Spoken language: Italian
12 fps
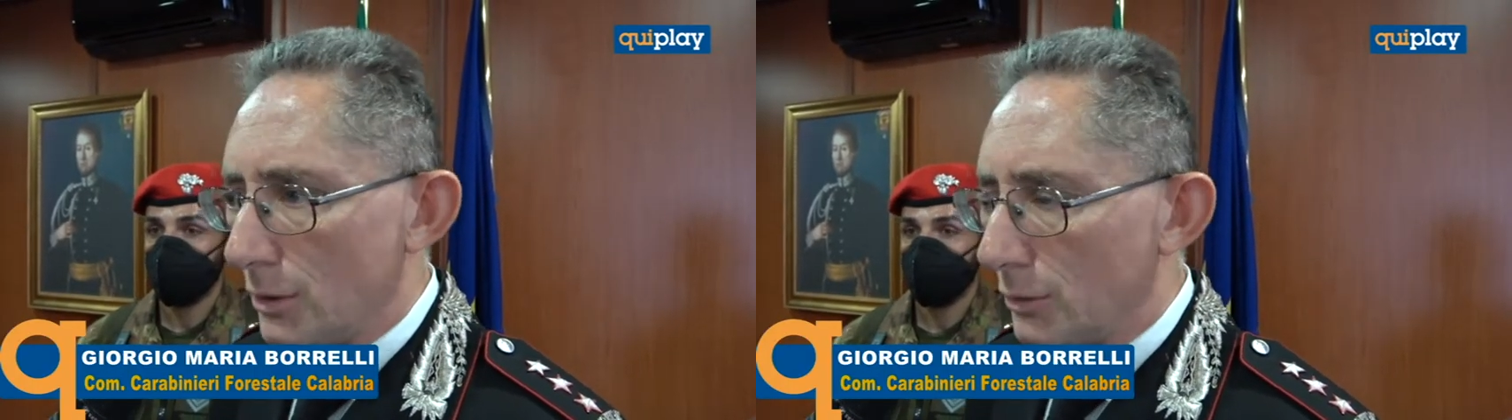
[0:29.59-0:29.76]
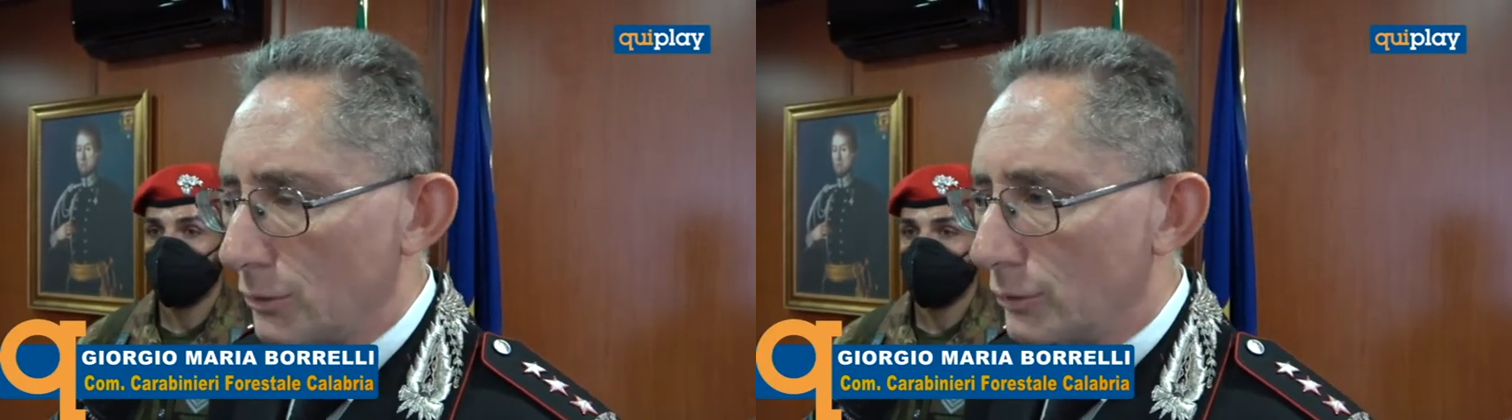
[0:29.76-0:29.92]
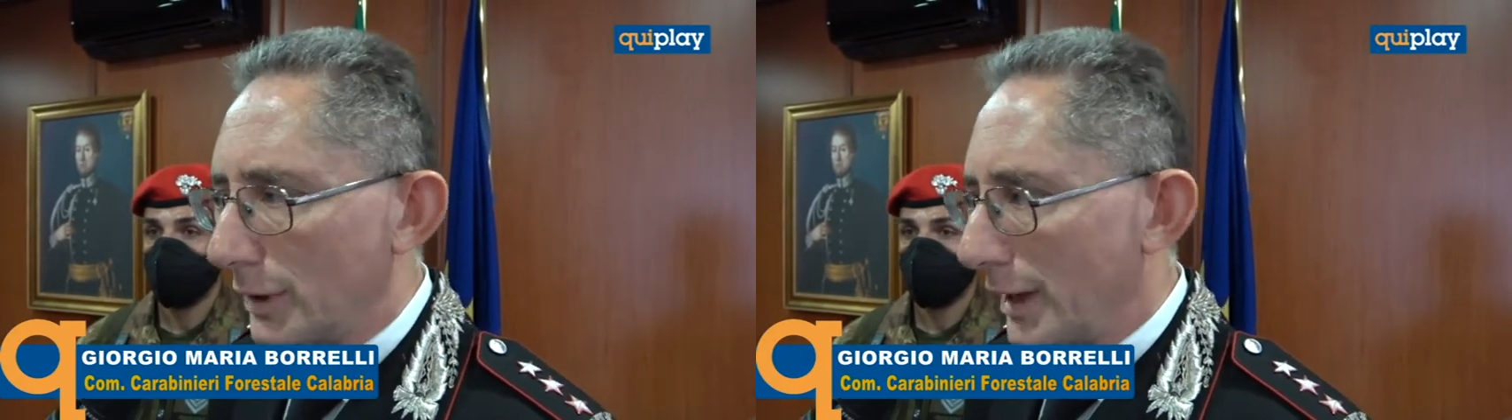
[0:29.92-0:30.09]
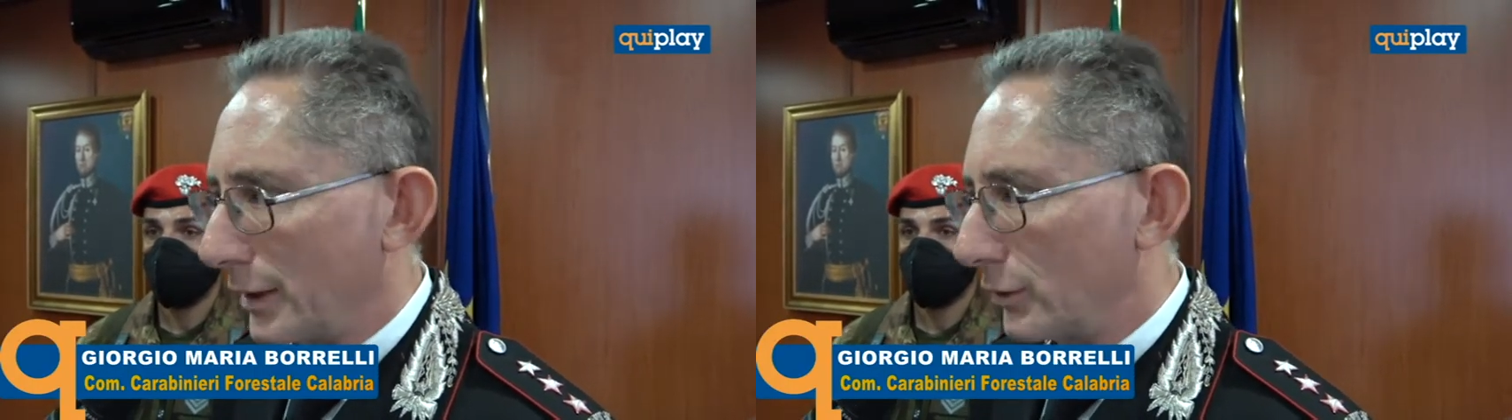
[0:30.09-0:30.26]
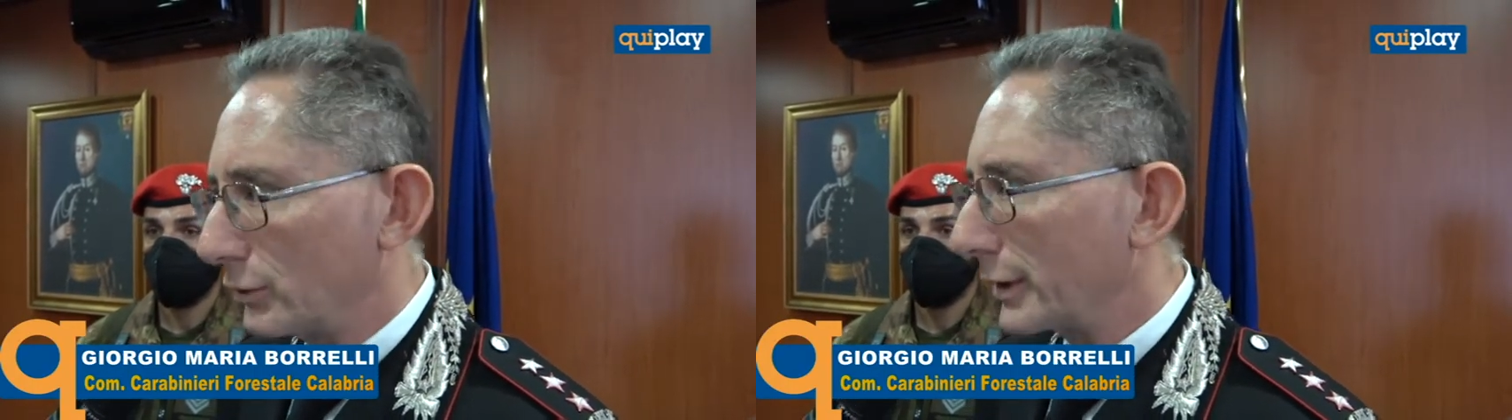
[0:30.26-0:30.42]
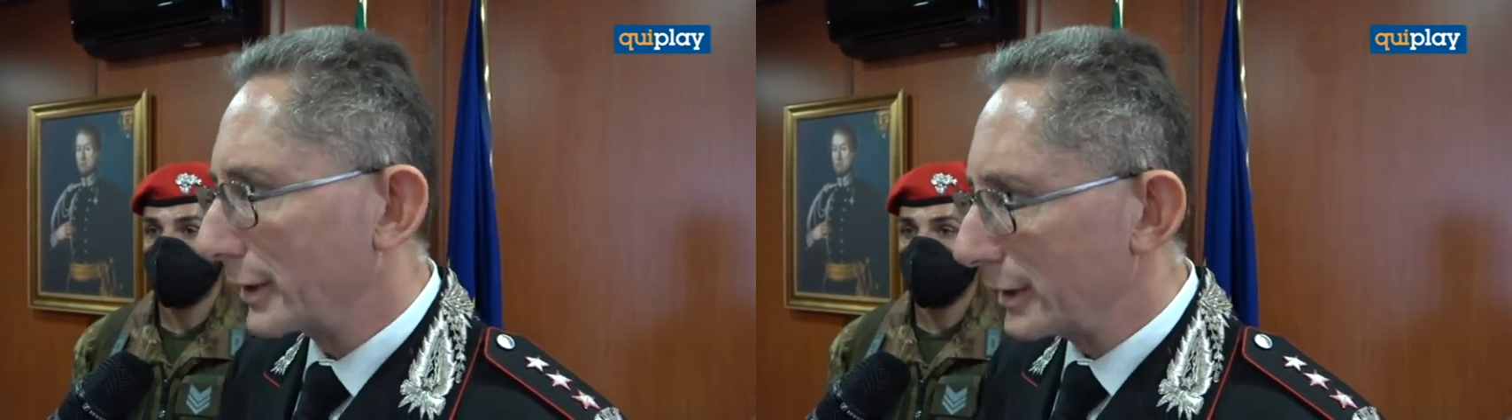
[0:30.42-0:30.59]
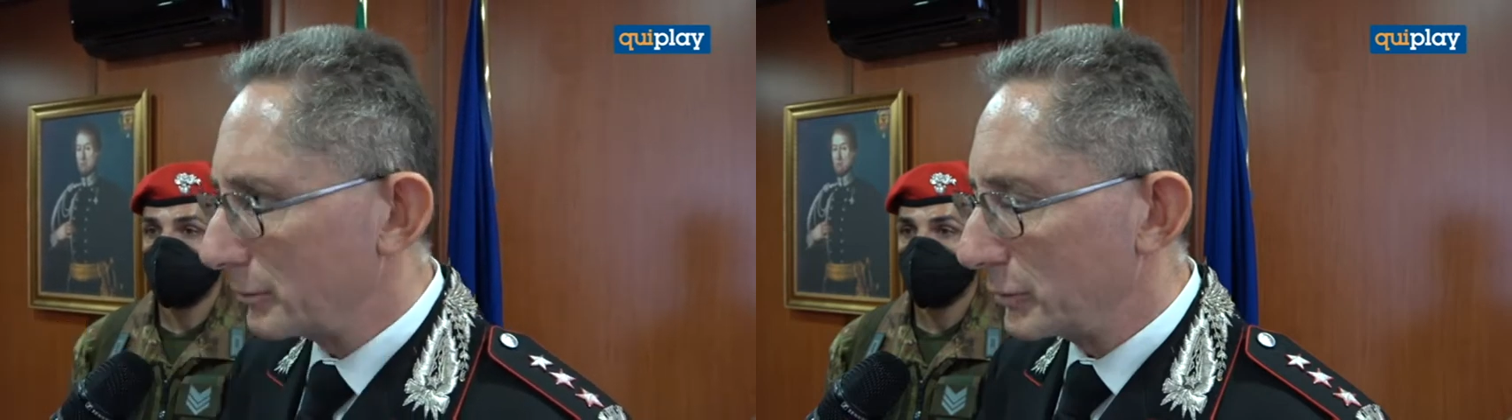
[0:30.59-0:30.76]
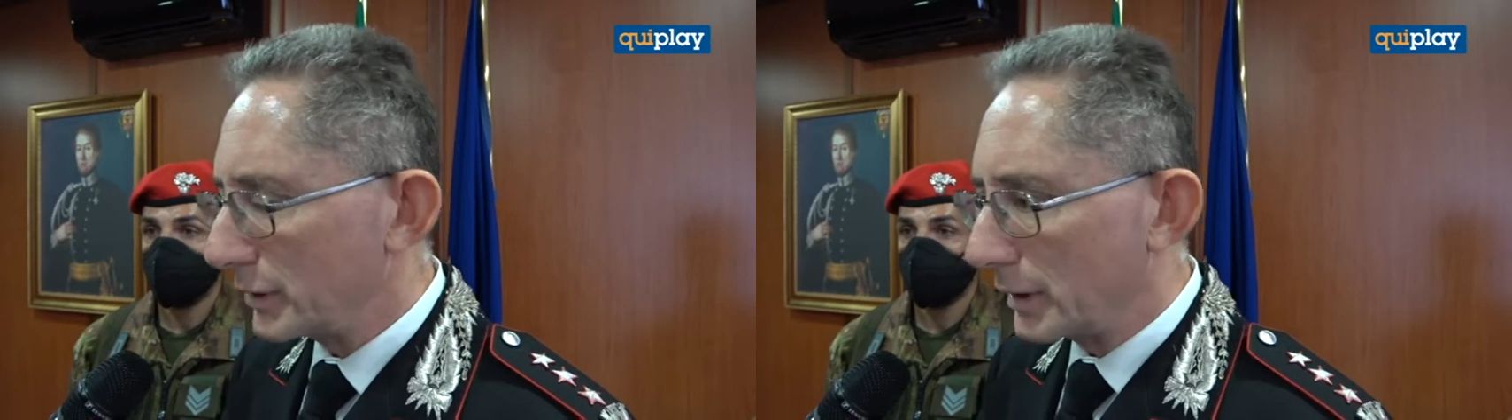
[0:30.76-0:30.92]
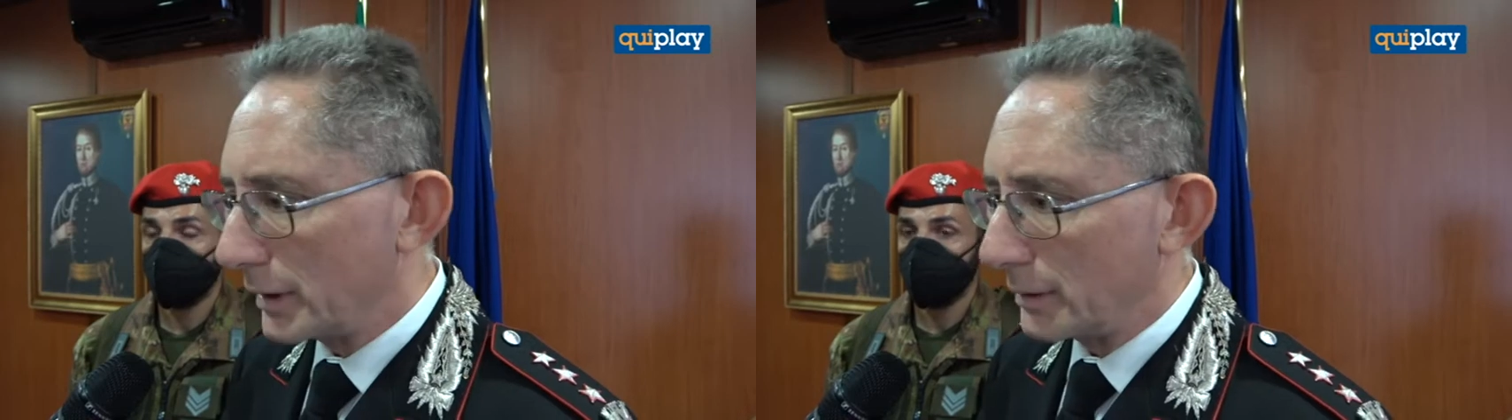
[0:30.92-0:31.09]
eh, un anno danno
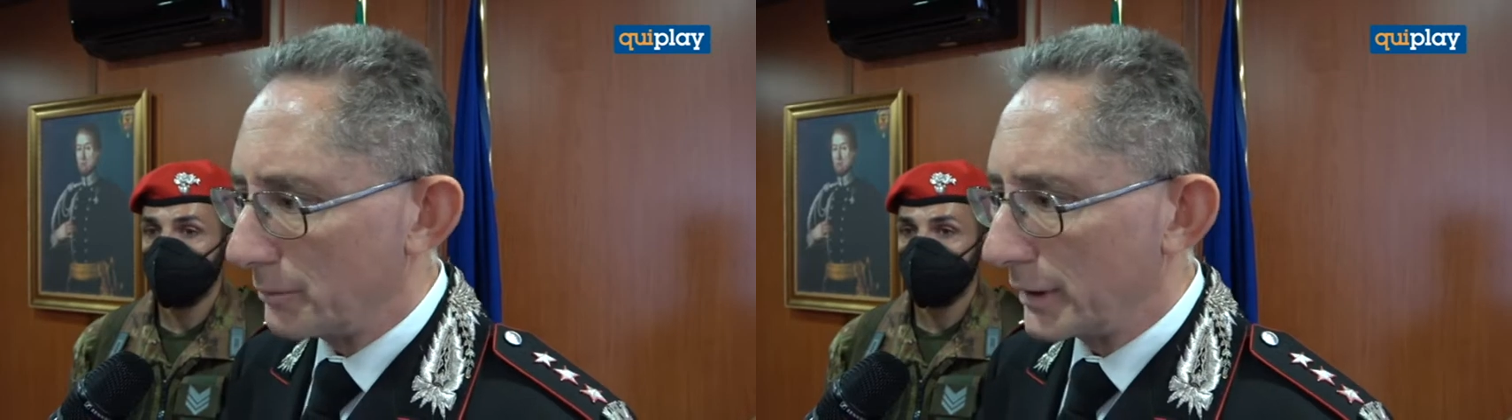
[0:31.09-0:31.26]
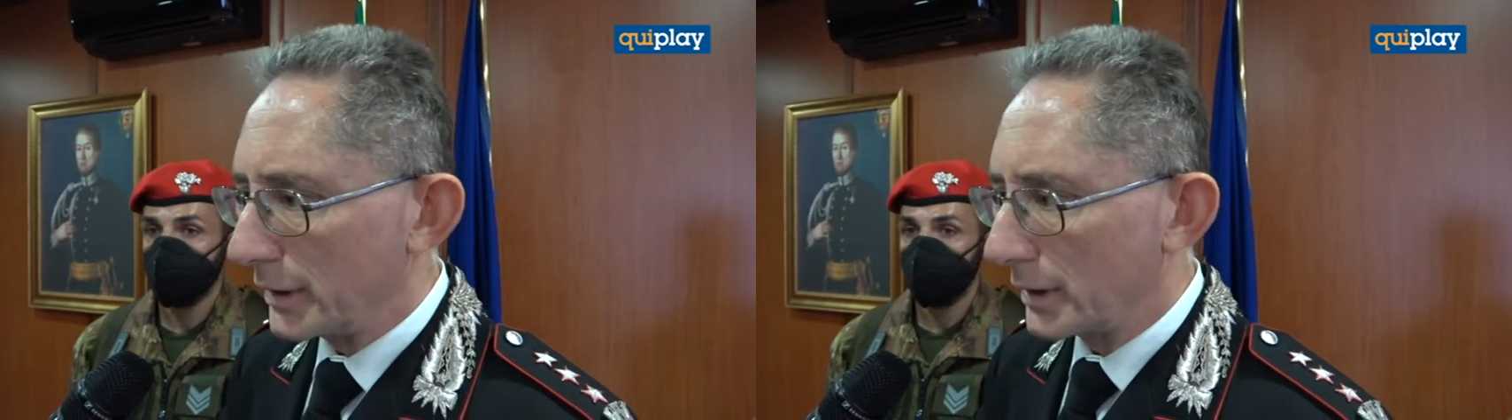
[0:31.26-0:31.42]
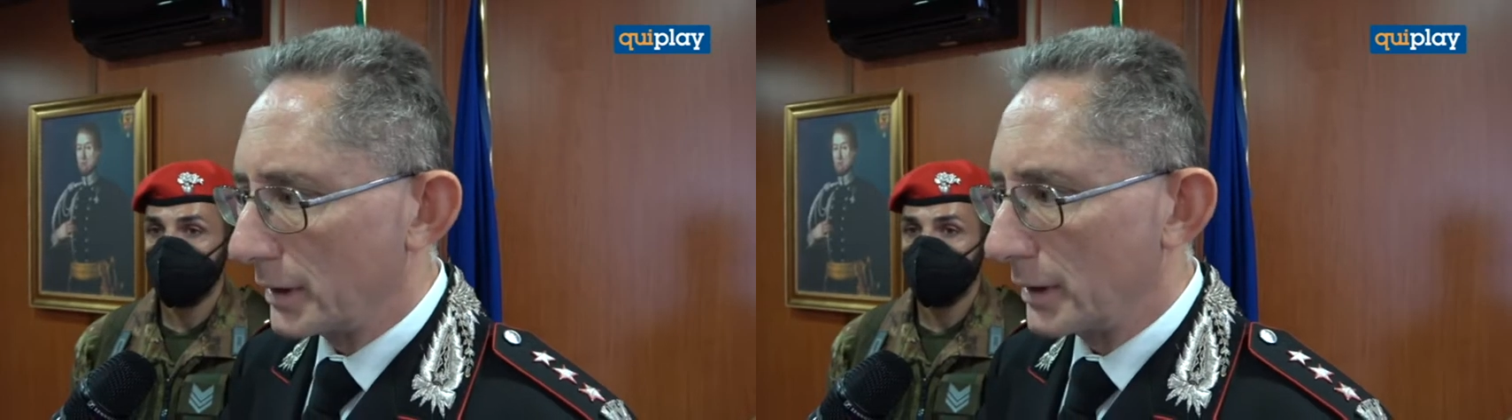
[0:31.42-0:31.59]
terribile per